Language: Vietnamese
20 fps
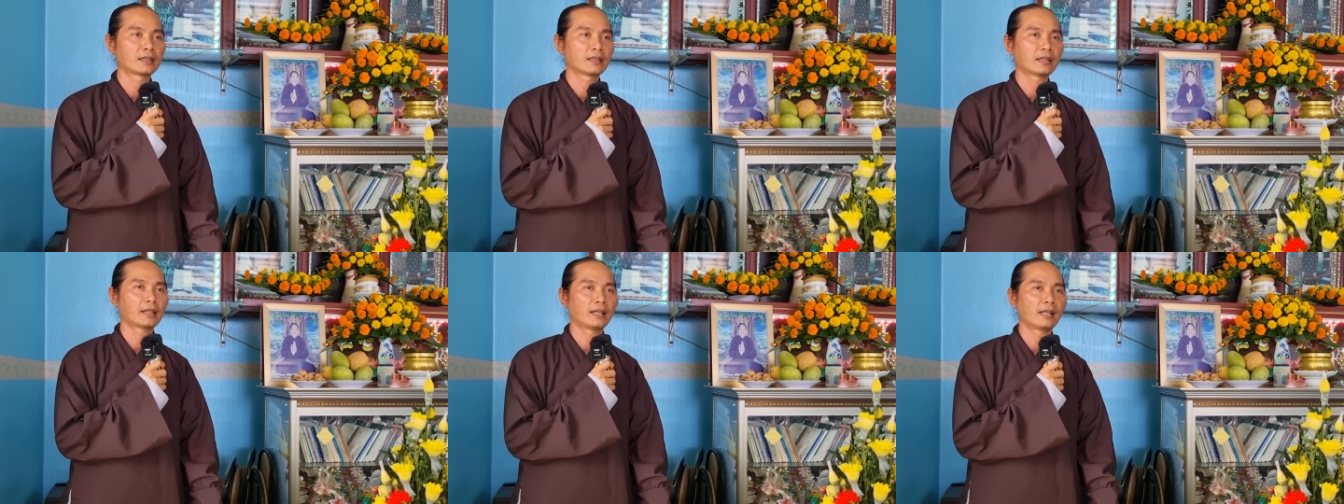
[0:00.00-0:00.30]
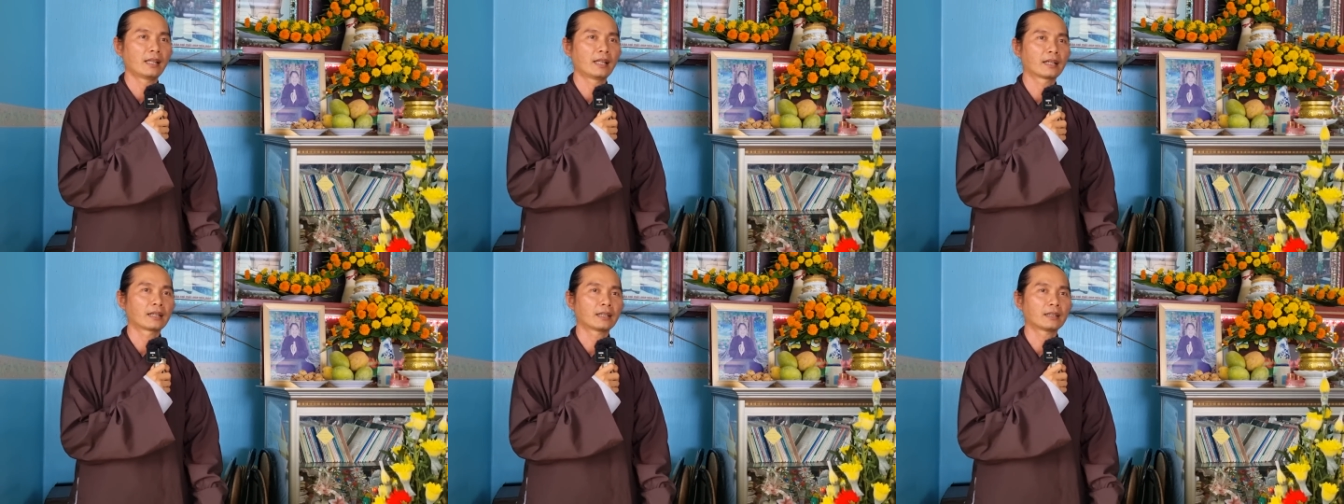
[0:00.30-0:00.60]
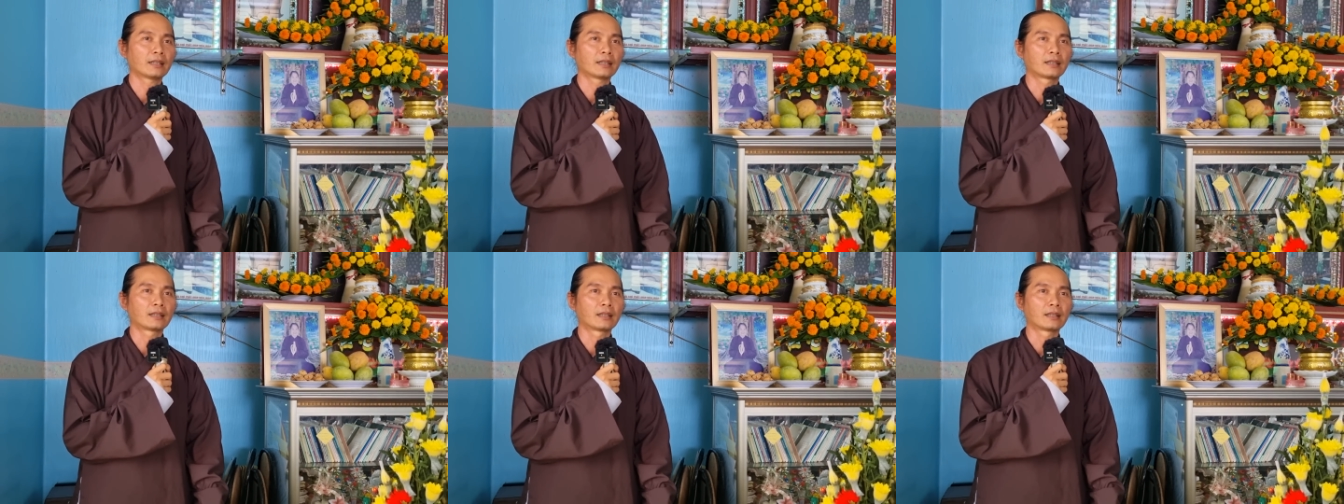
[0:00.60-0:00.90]
Đây là cái
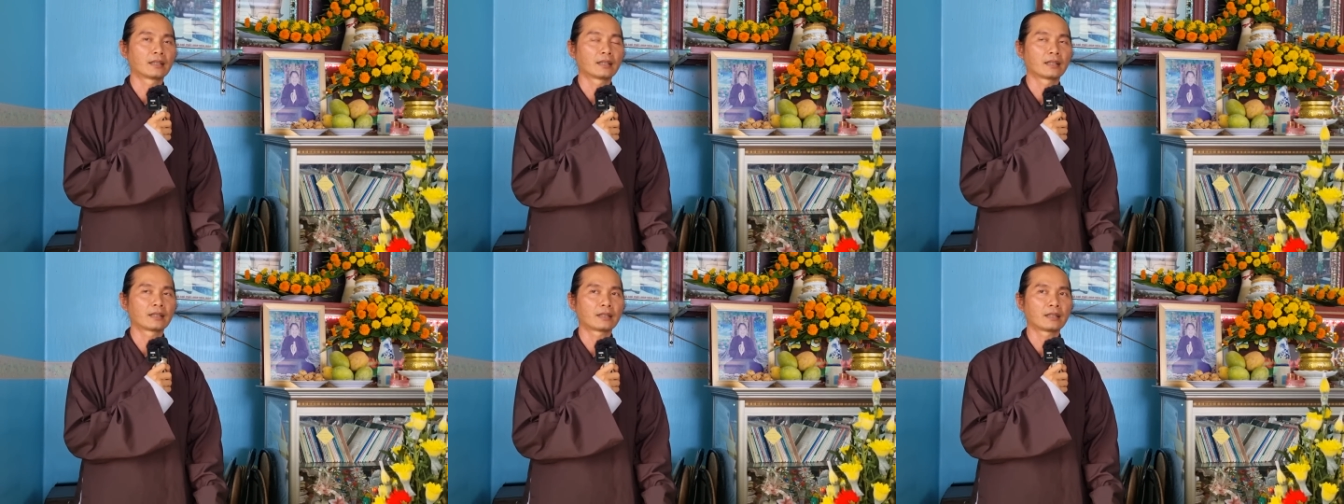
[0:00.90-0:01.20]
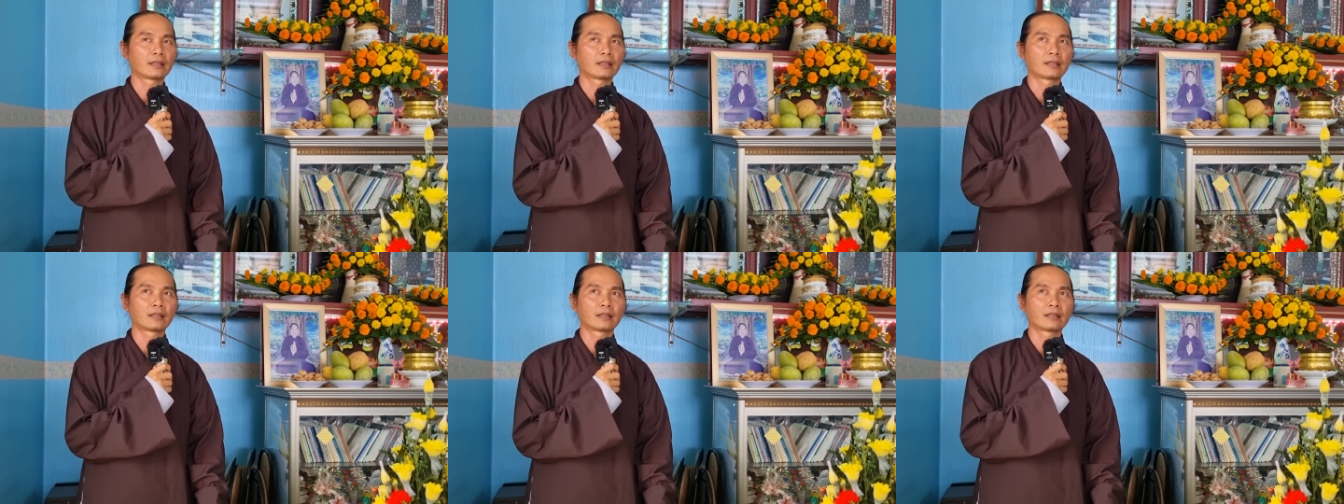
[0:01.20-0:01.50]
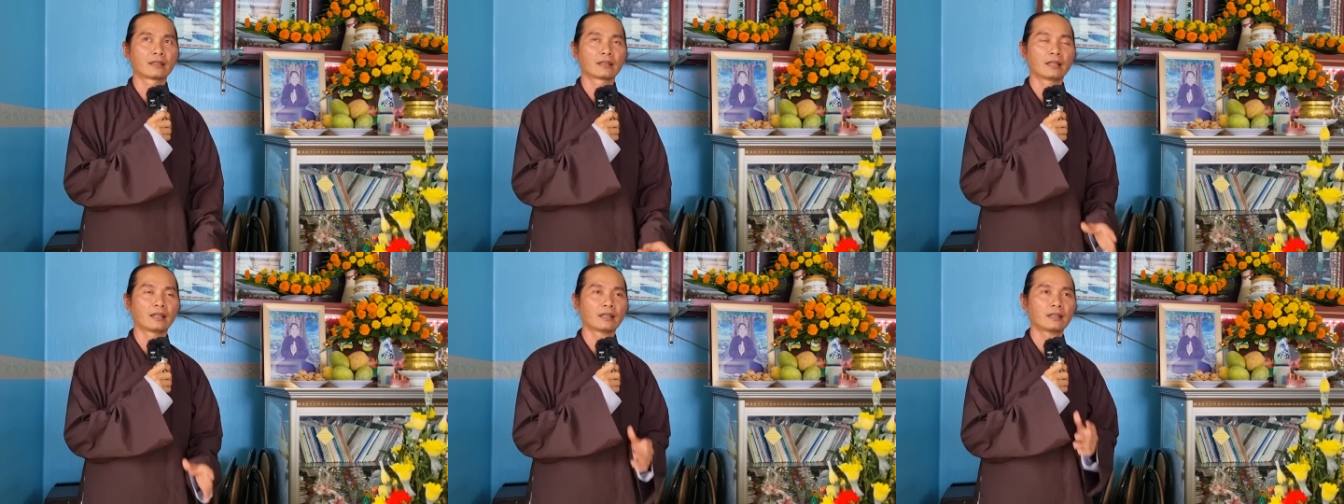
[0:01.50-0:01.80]
tuần
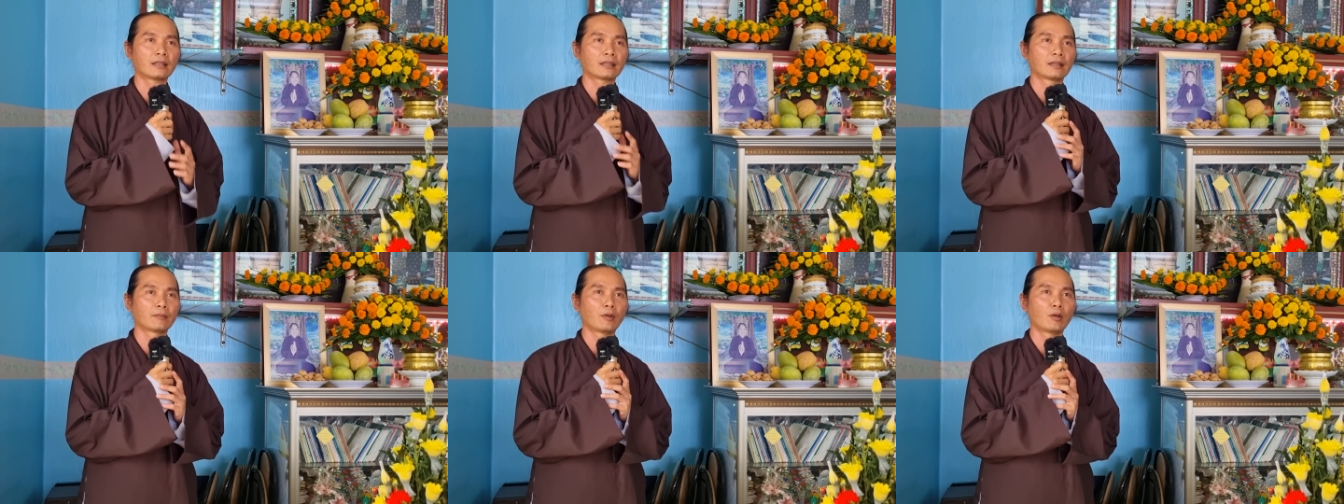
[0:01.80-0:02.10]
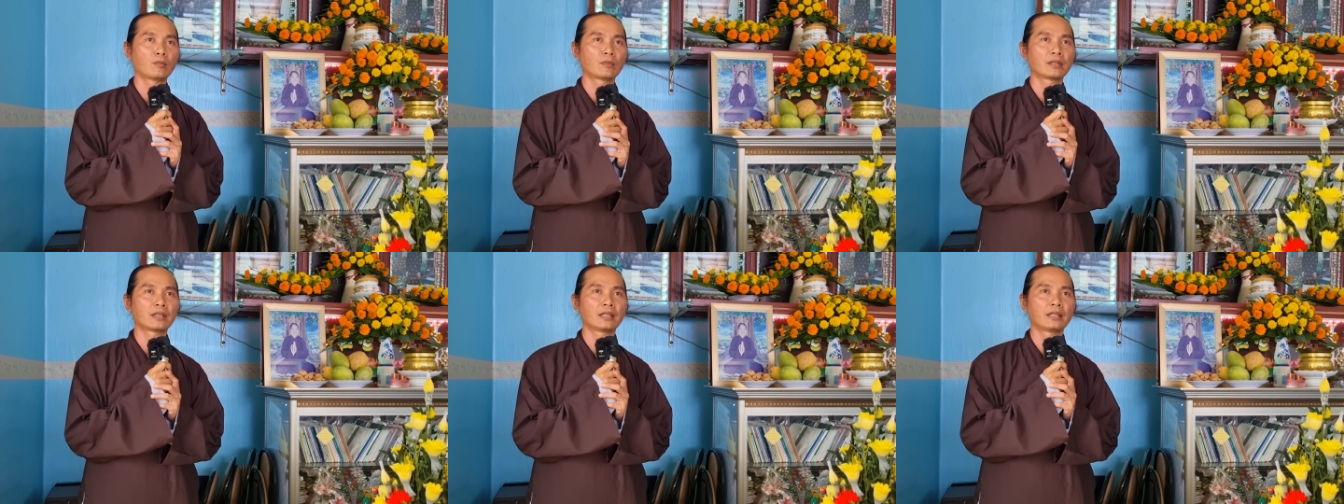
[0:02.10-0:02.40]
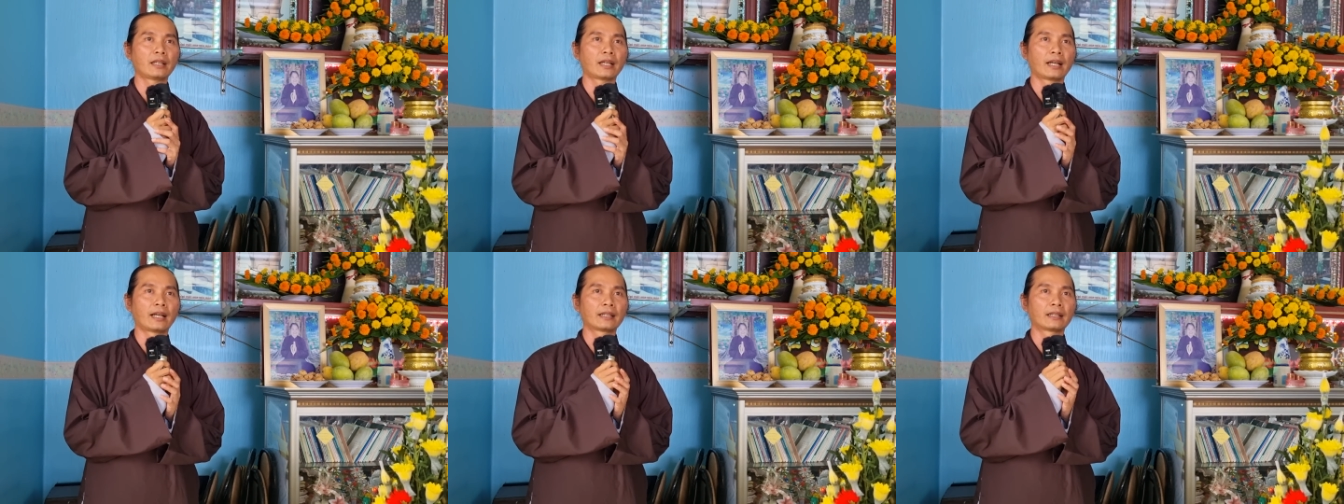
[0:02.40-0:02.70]
thất bốn mươi
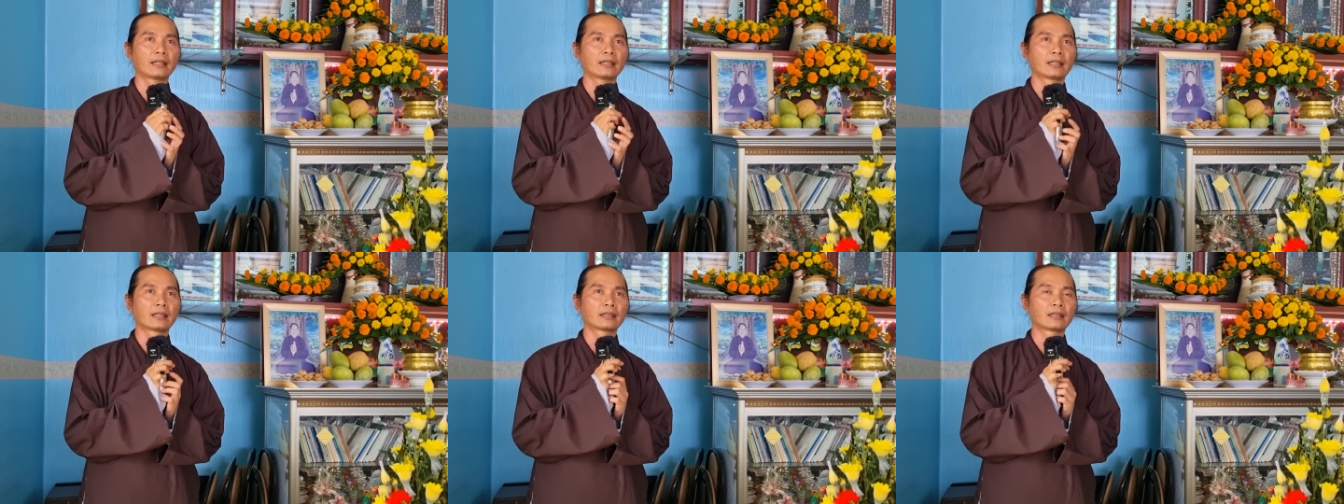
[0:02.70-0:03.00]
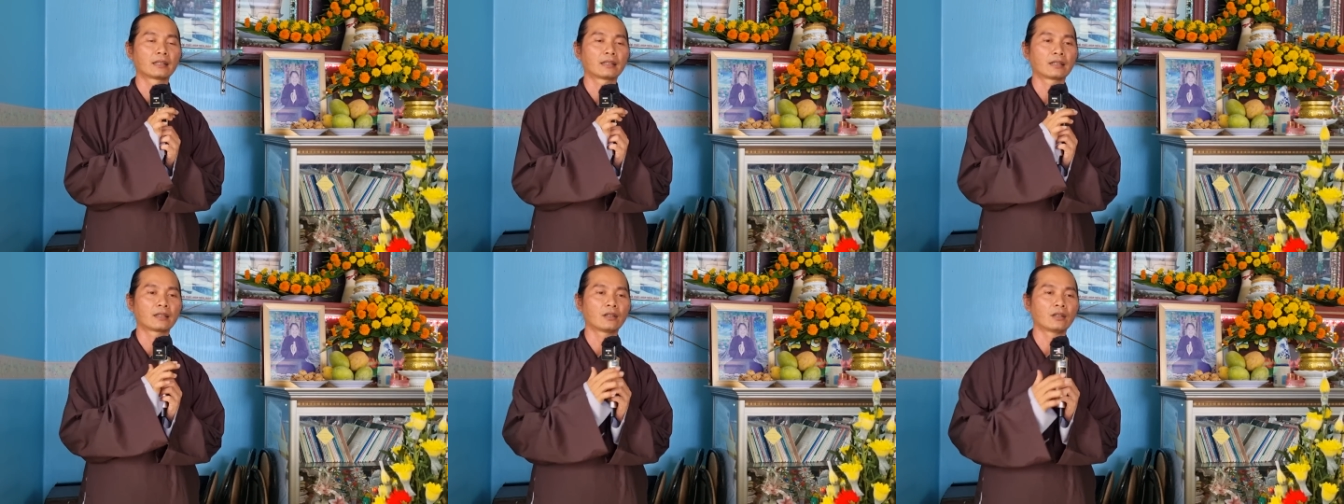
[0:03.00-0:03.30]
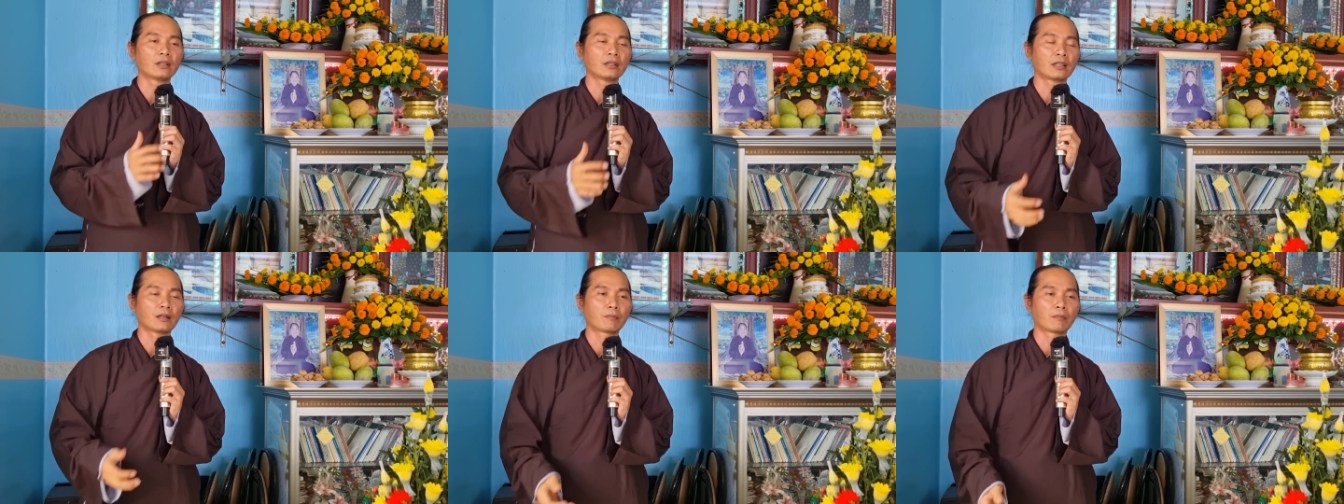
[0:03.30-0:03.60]
chín ngày, tức là tuần
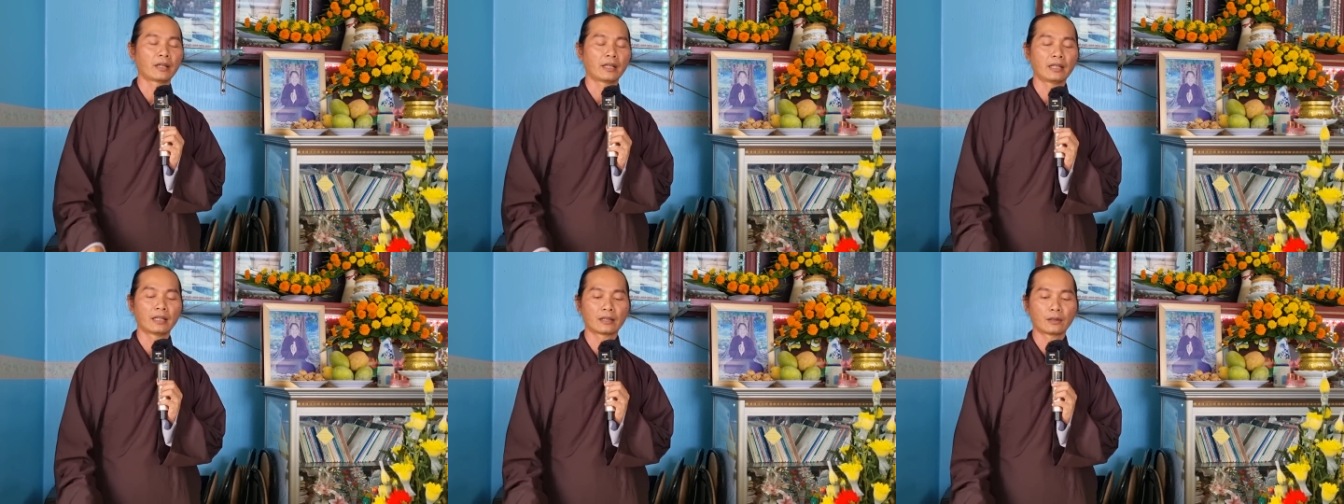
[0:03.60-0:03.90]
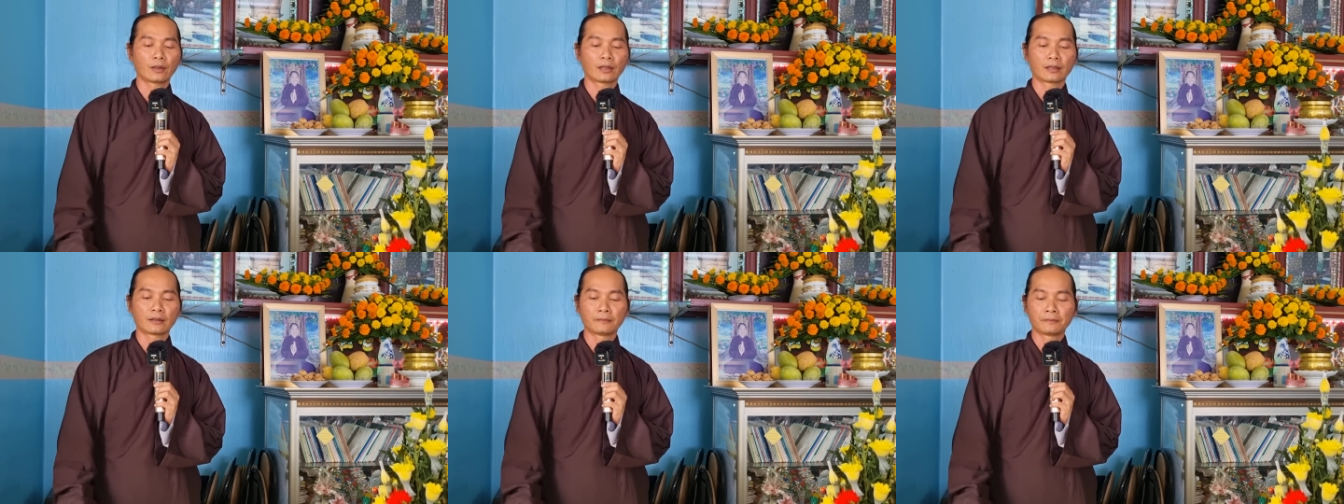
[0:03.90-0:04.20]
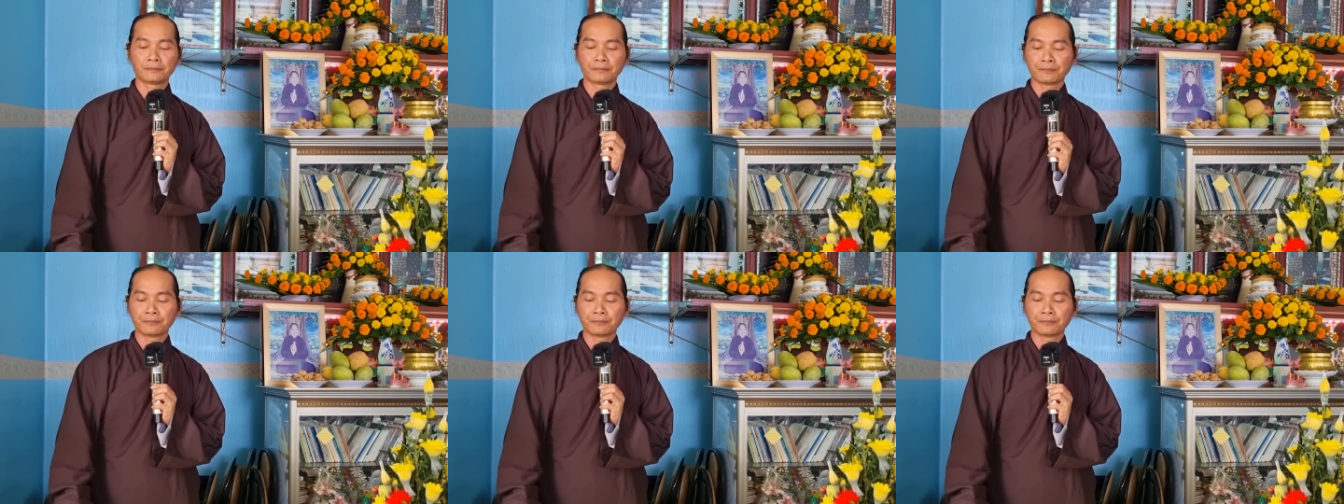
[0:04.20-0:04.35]
chót trong bảy tuần.